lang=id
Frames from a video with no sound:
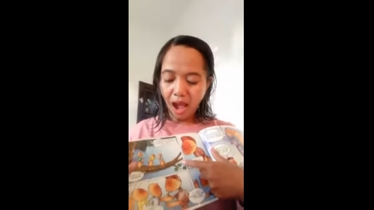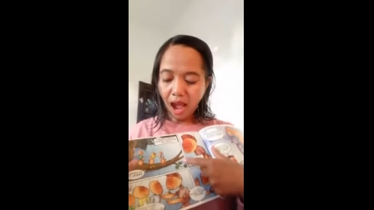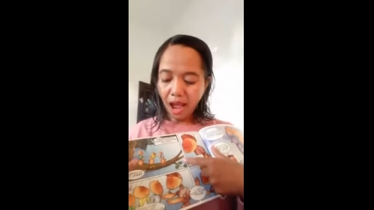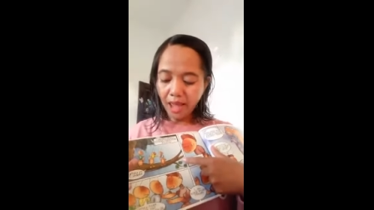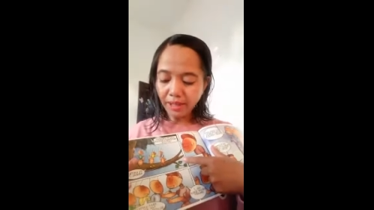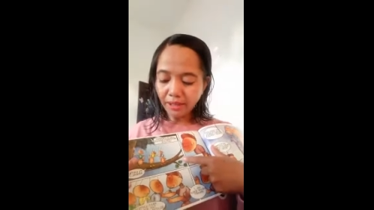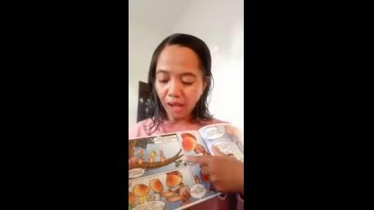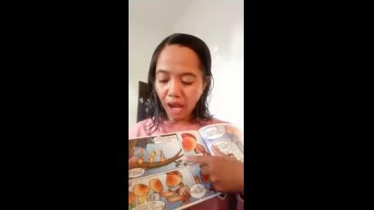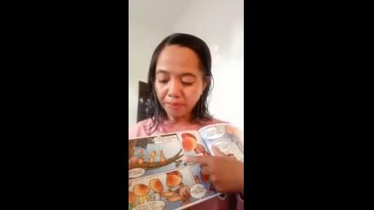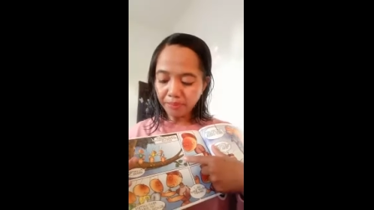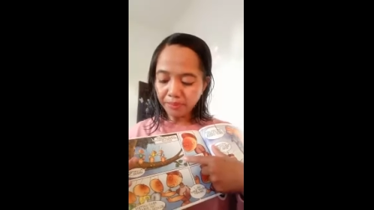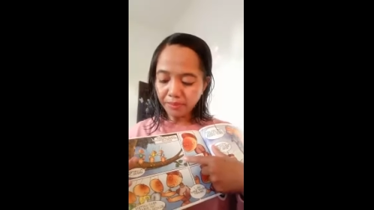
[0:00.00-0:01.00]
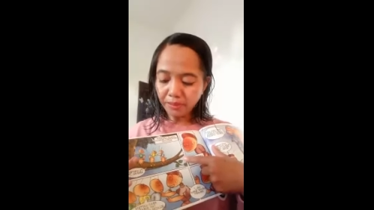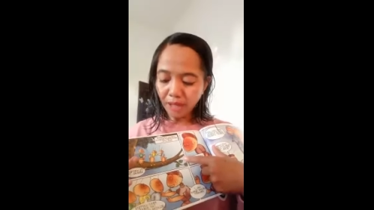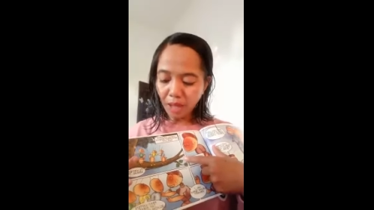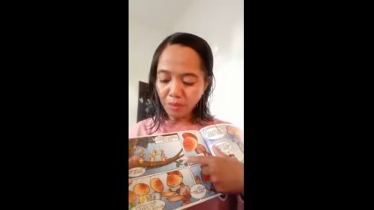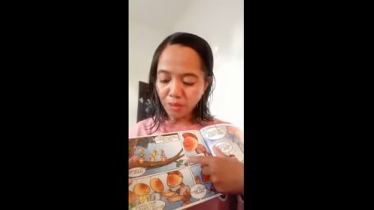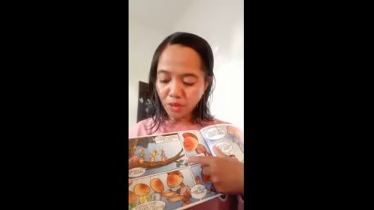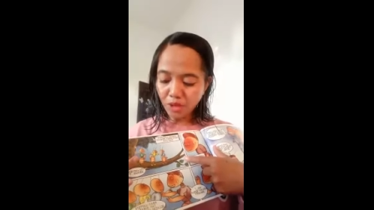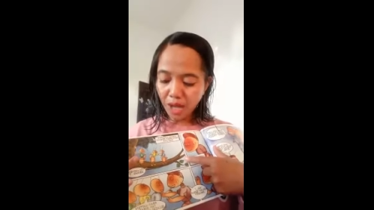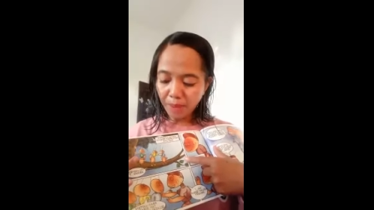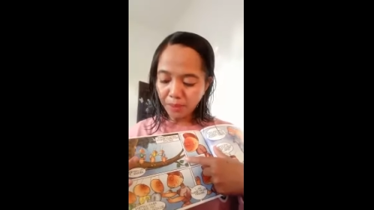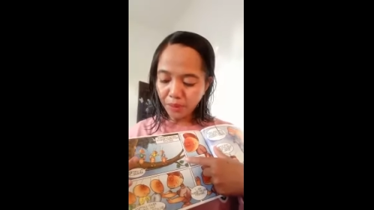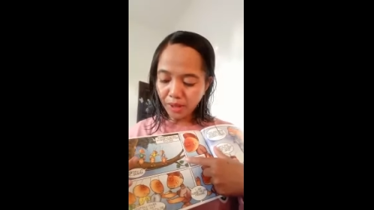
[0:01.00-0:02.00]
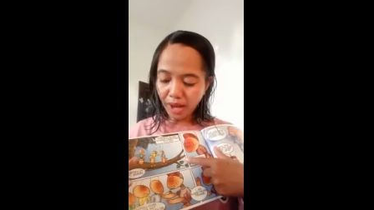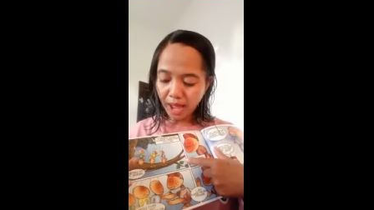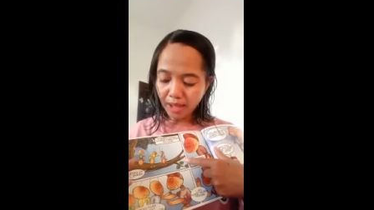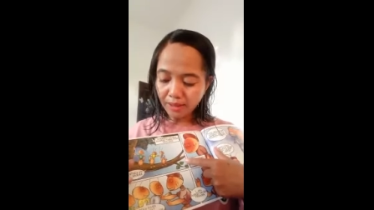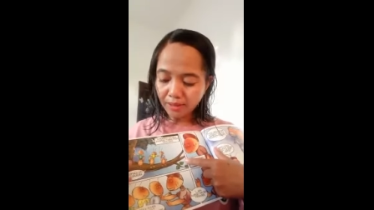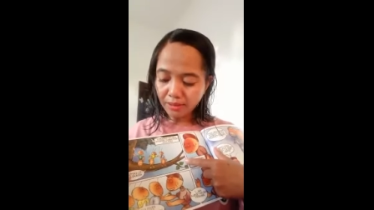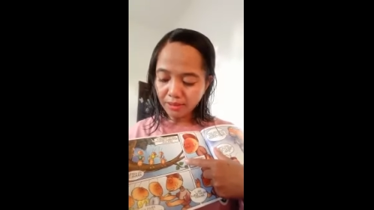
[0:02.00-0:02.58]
Hai Kap, kamu sudah pulang?